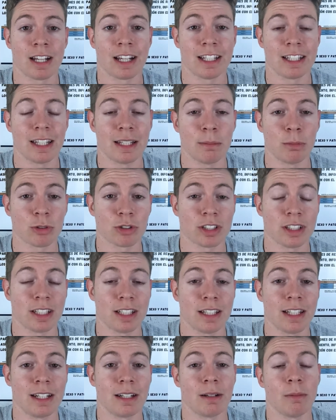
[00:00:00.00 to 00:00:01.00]
¿Qué tenemos que
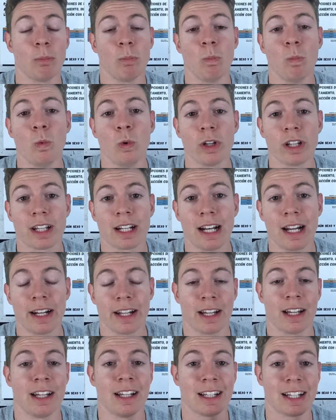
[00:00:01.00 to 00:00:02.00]
tener muy
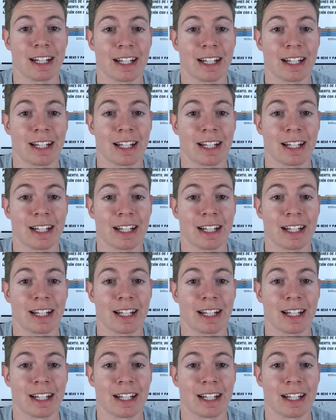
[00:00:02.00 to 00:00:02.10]
clara?